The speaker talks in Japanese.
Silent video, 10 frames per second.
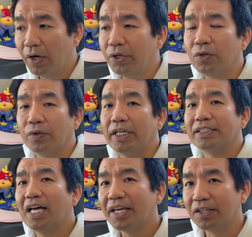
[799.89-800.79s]
いうので
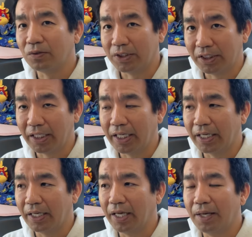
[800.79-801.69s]
詐欺とし
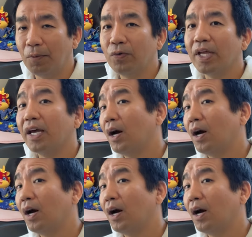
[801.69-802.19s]
て問題